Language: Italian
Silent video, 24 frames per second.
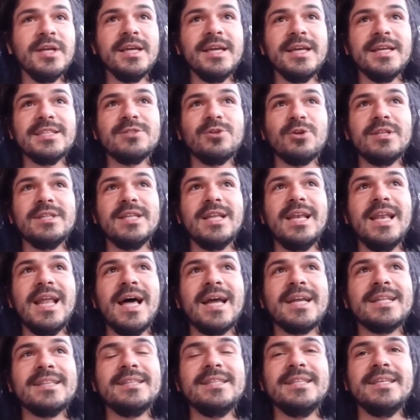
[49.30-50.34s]
eh, storia
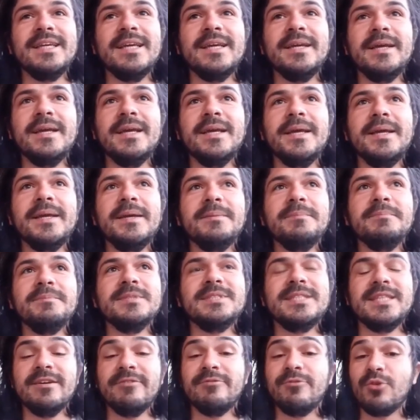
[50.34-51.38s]
dell'arte, ehm,
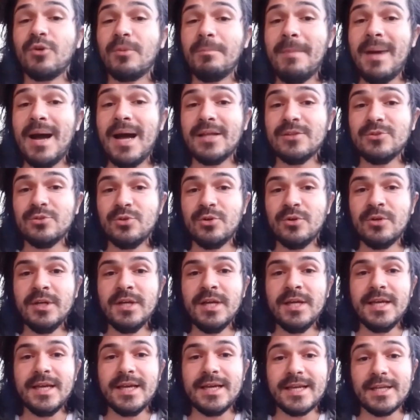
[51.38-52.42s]
sia formato,
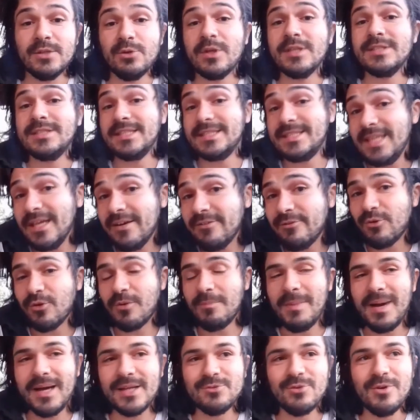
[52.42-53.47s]
credo che si sia
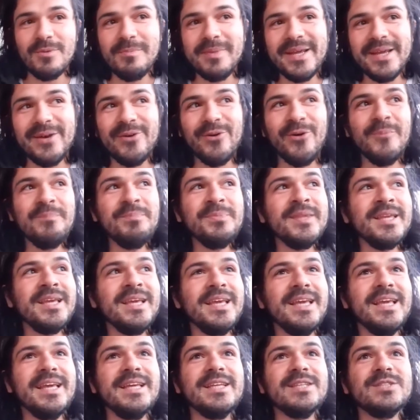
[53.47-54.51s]
formato almeno
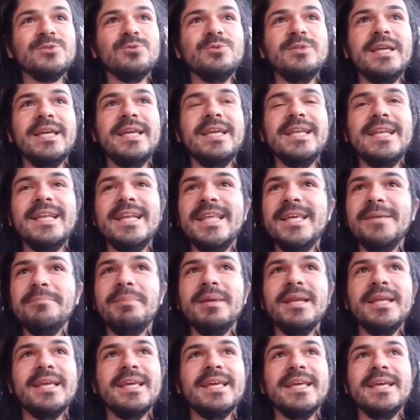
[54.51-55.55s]
eh, su dei
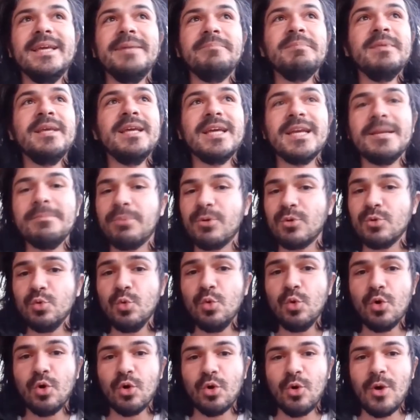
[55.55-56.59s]
libri che
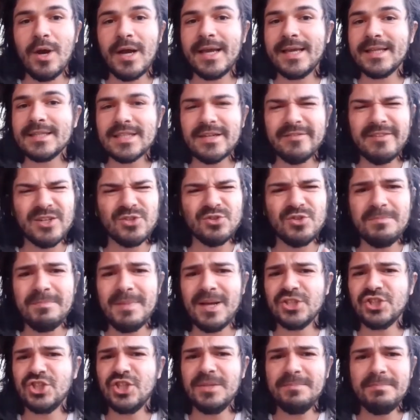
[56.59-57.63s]
riproducono anche attraverso
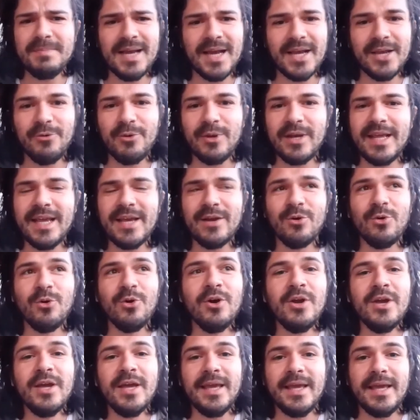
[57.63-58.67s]
immagini in bianco e
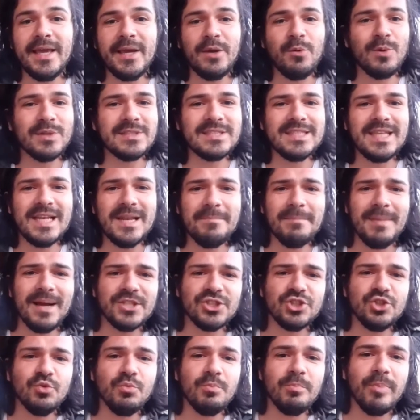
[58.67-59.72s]
nero, eh, quasi delle
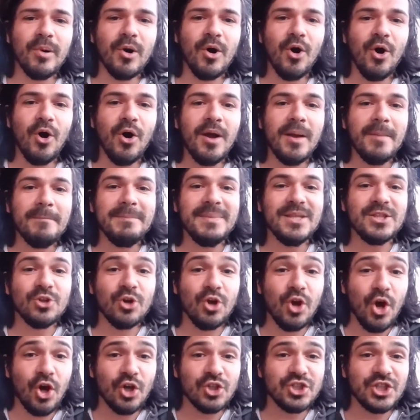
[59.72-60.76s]
immagini un po'
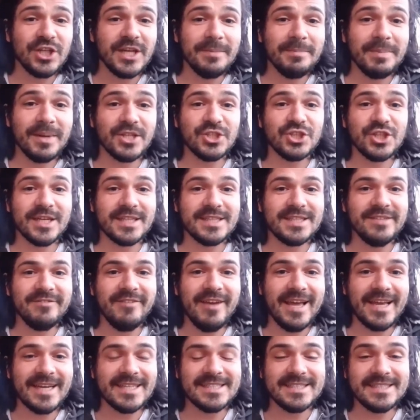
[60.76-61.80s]
mitologiche per certi
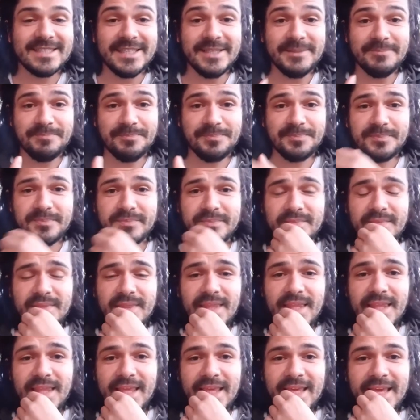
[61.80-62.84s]
versi
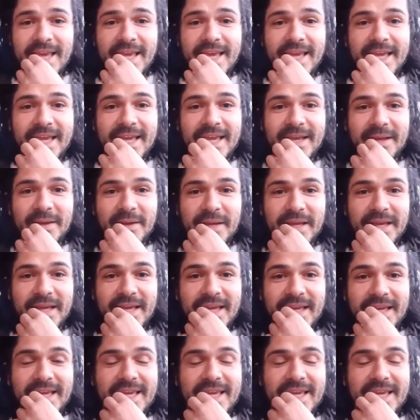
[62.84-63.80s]
eh, e